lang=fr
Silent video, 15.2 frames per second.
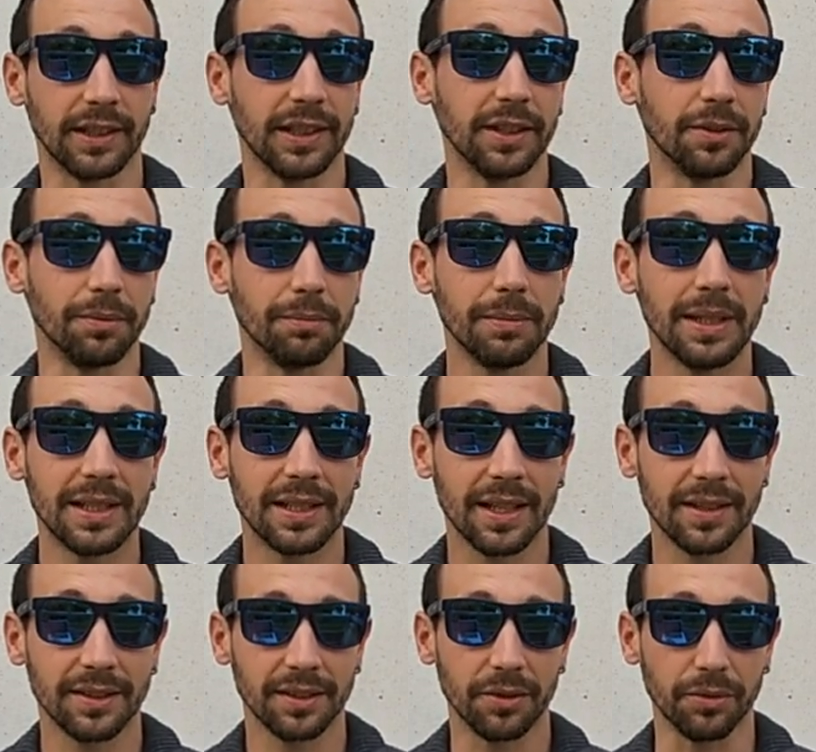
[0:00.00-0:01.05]
qui est de
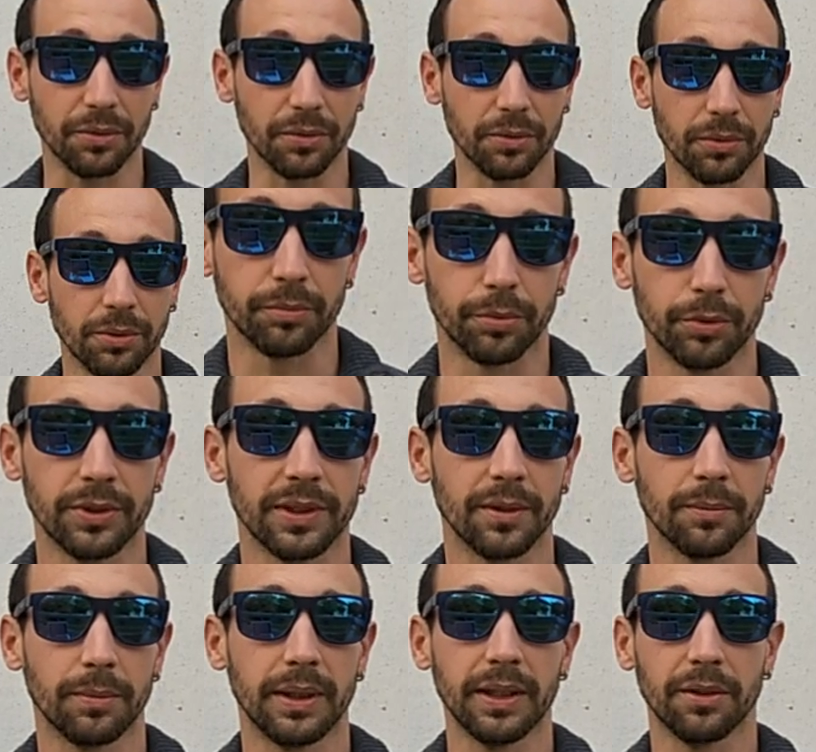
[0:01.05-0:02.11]
1500 euros, peut
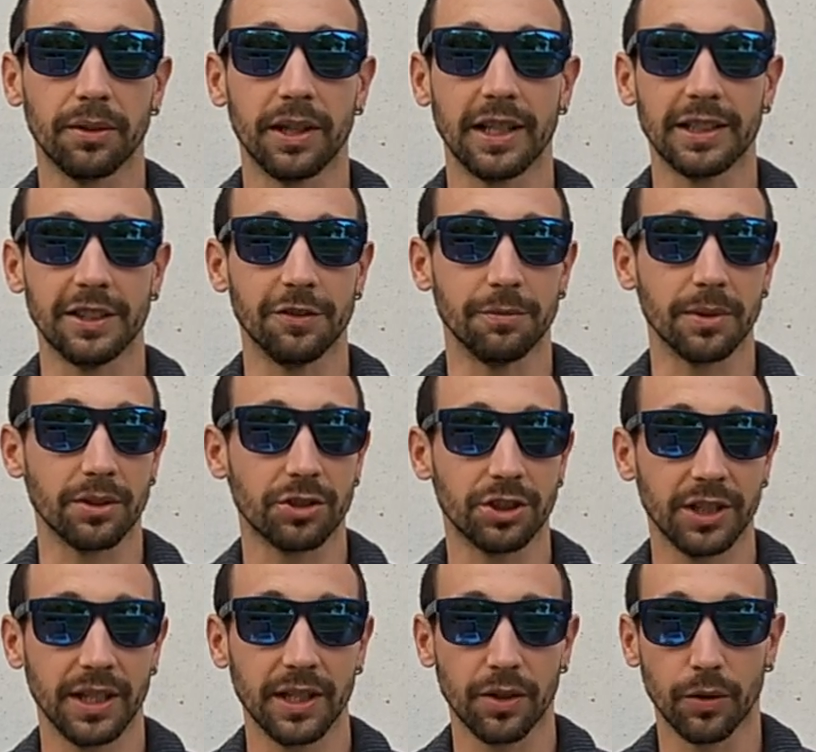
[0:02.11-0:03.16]
sembler relativement
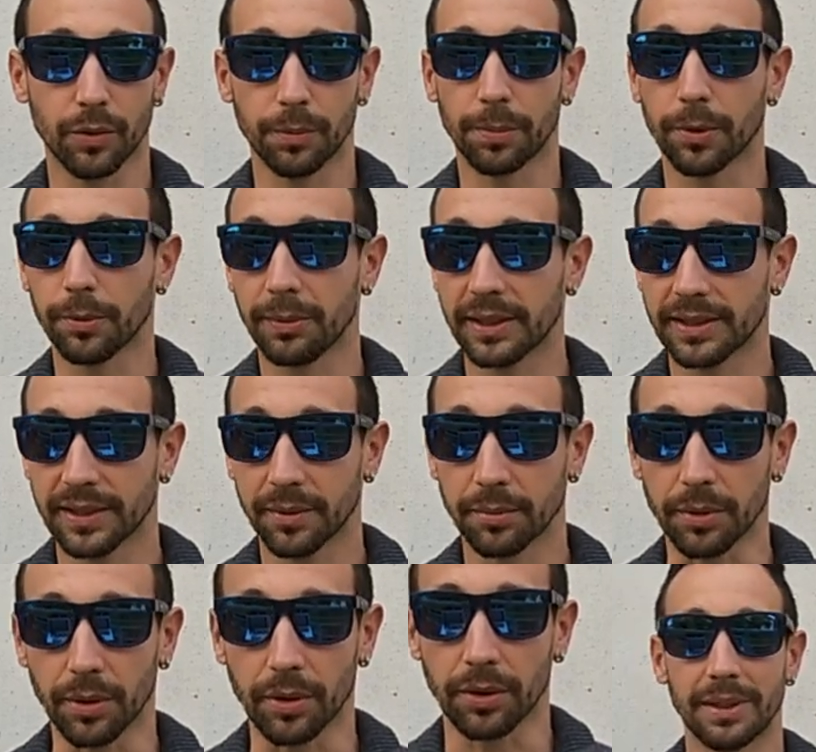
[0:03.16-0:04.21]
cher au premier
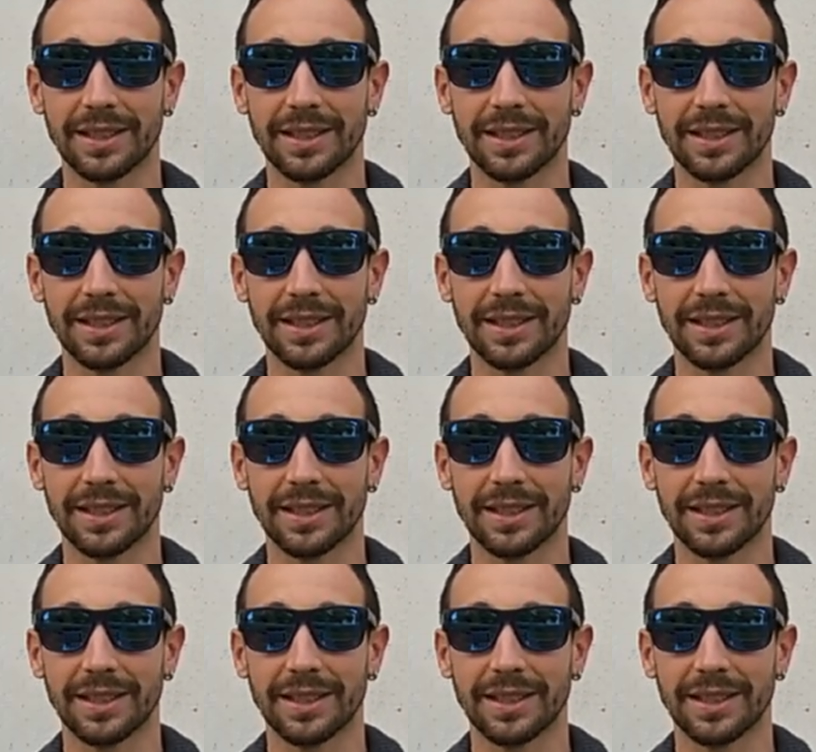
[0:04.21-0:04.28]
abord.